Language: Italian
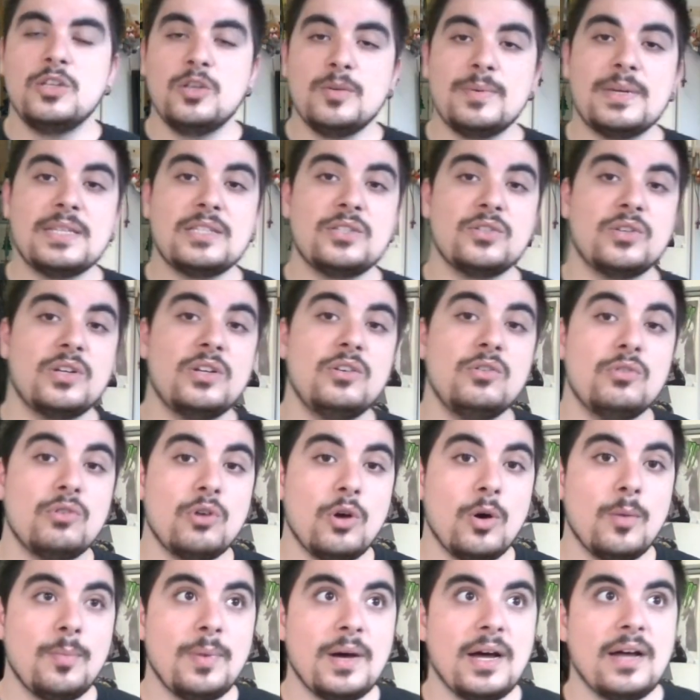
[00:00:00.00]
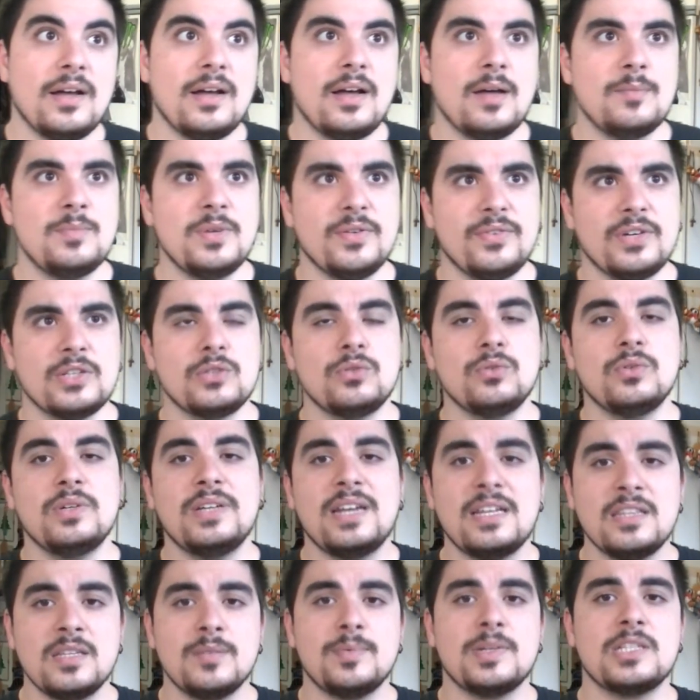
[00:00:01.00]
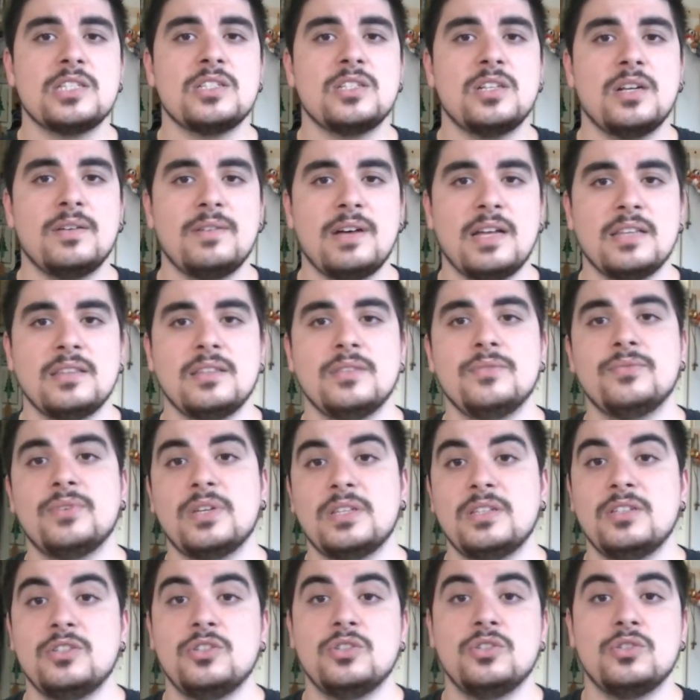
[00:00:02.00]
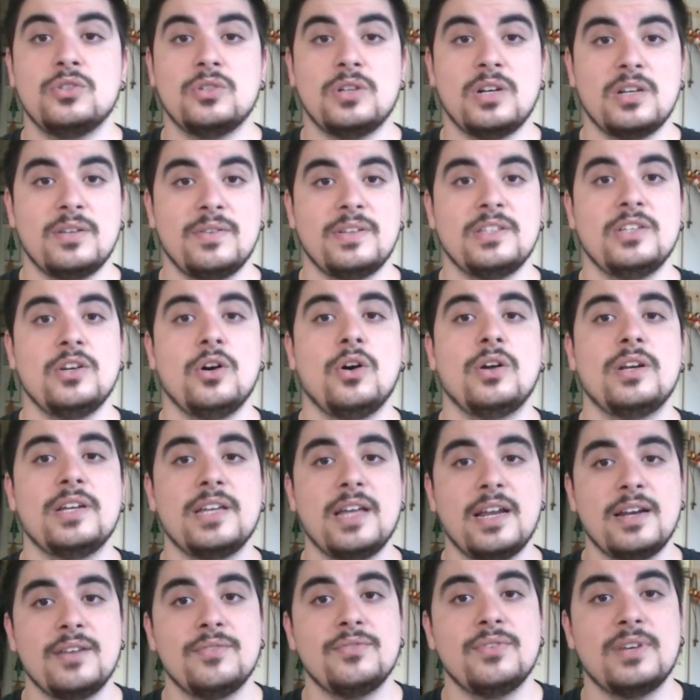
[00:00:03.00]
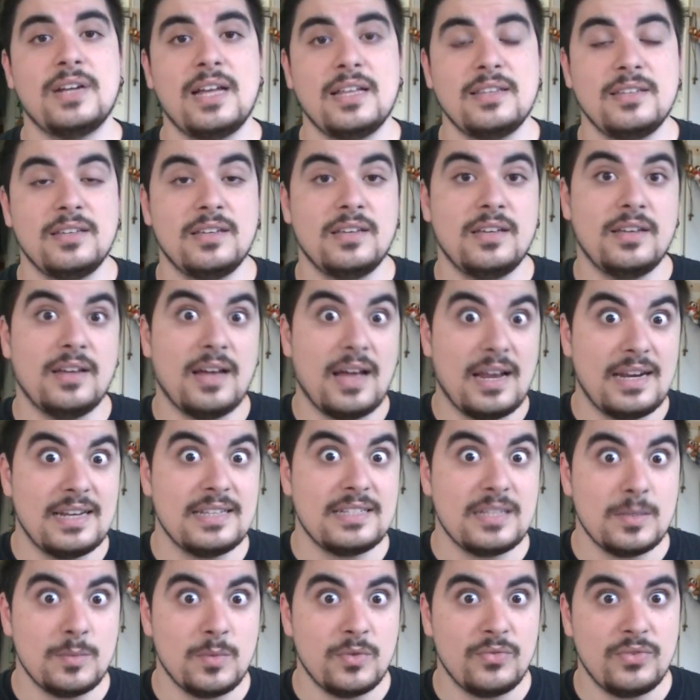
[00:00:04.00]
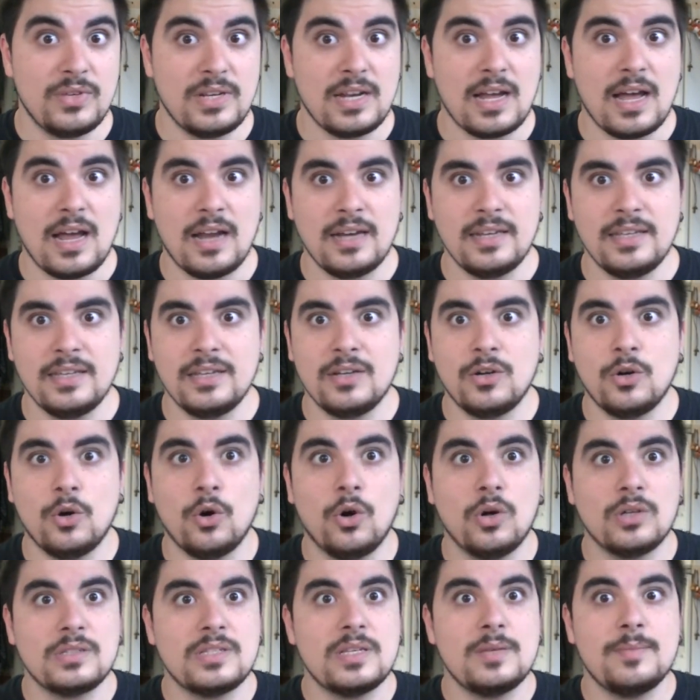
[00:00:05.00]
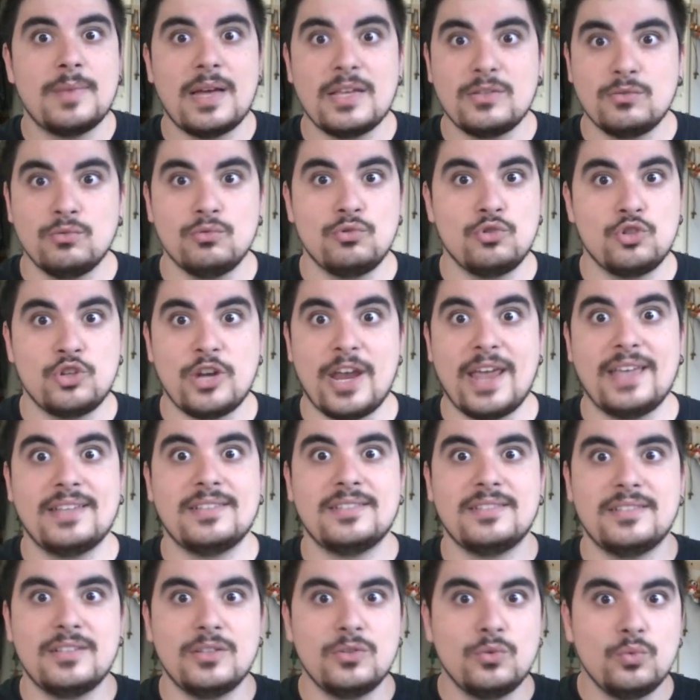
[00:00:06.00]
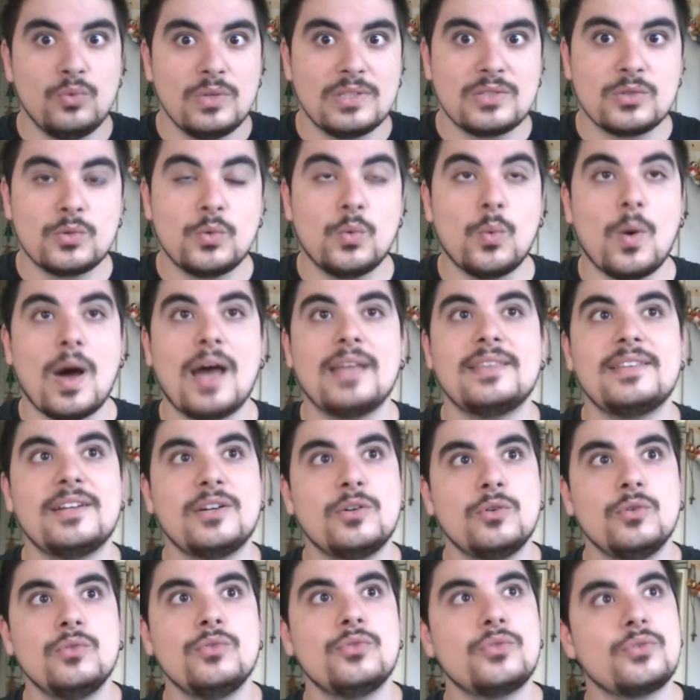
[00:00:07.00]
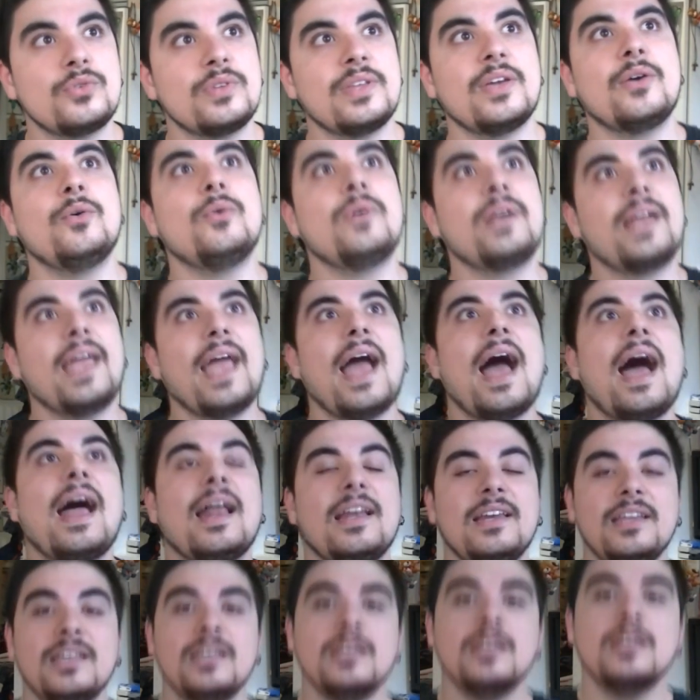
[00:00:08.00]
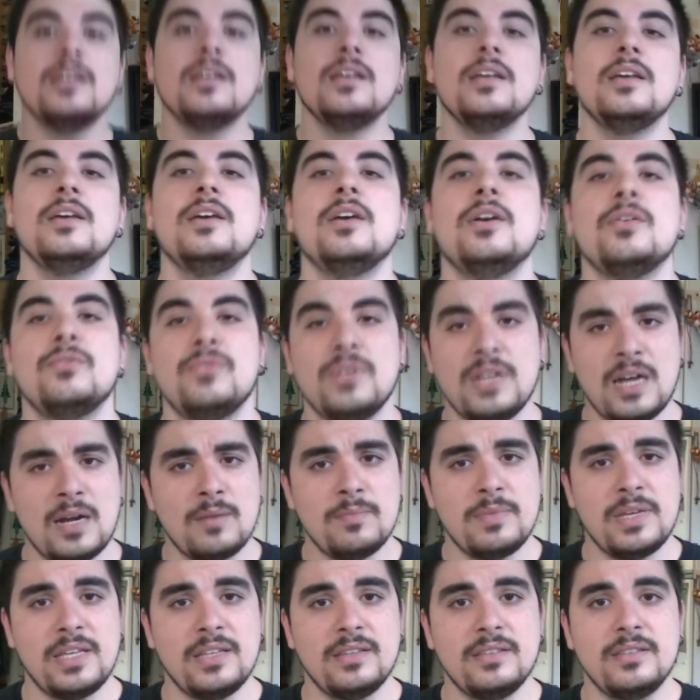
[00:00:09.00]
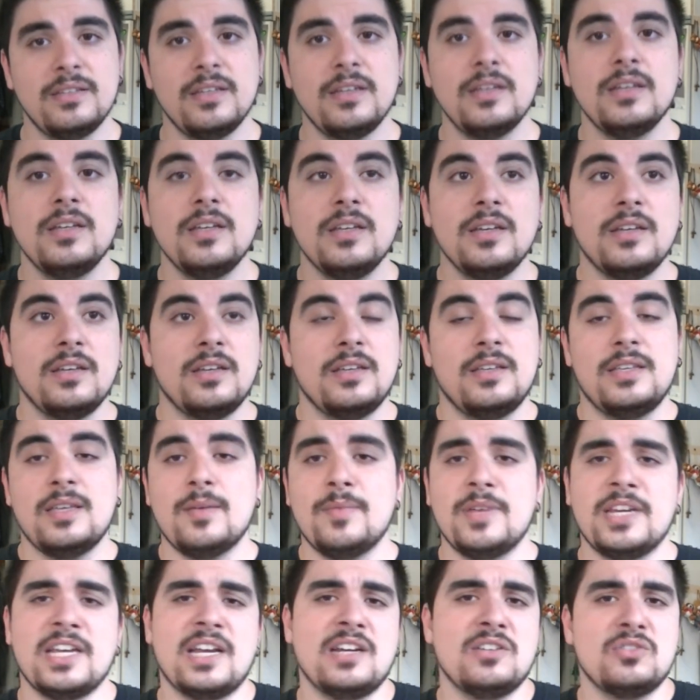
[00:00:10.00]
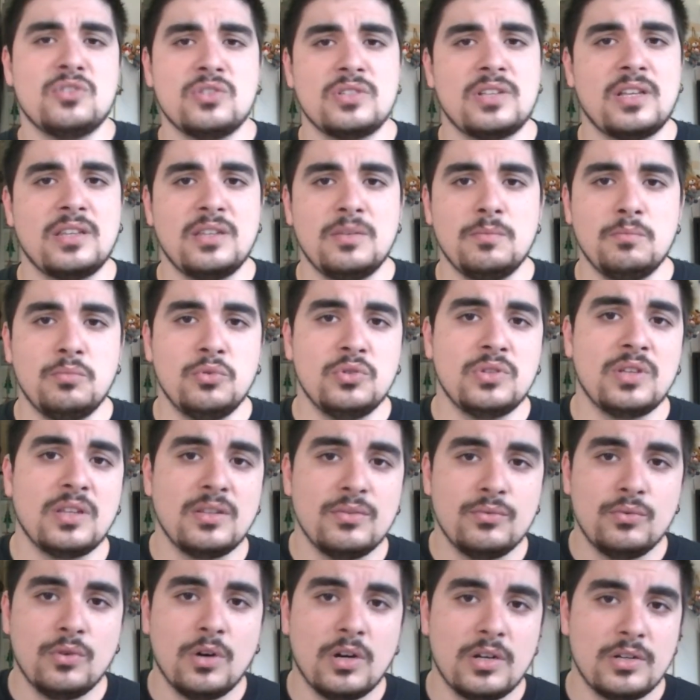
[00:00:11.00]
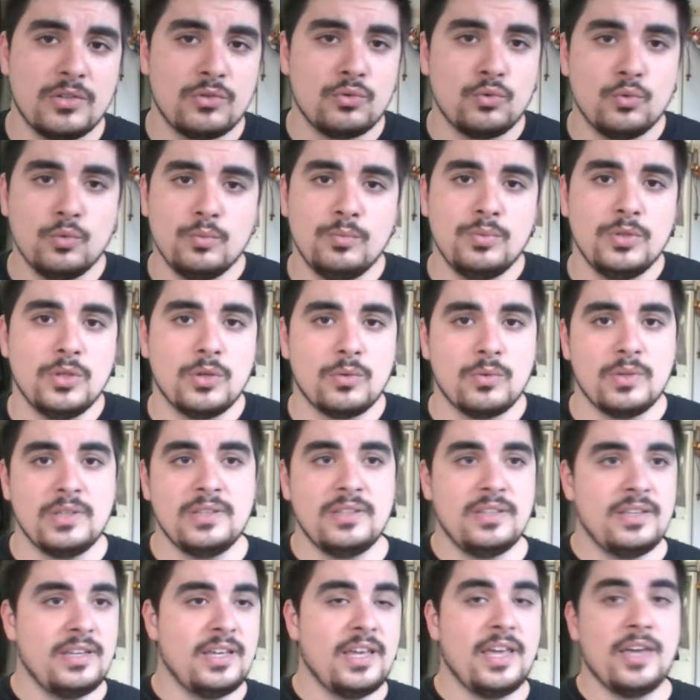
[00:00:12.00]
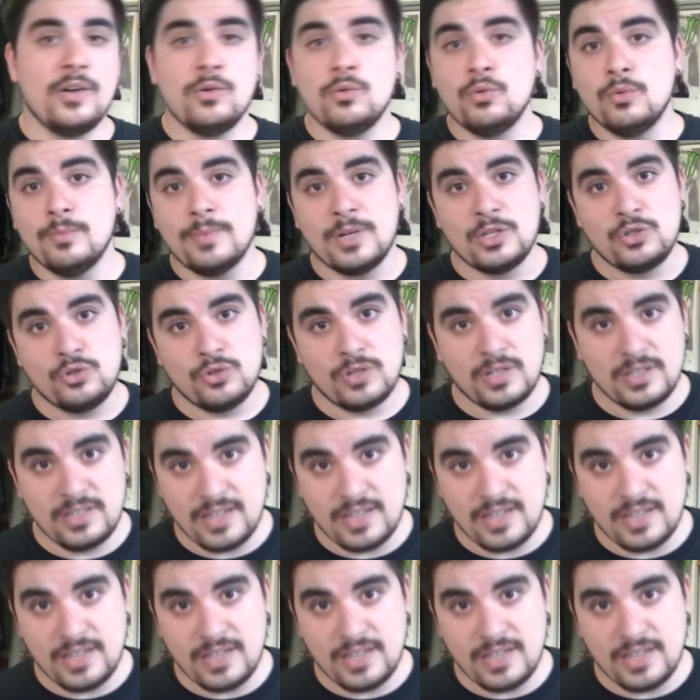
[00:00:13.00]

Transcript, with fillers: Io penso che l'Europa abbia fatto un grande passo in avanti, infatti ci sono arrivati Oregon e Fnatic alle semifinali, cose mai successe, due squadre contro dei coreani finalmente. Gli americani sono stati buttati fuori subito, quindi EU maggiore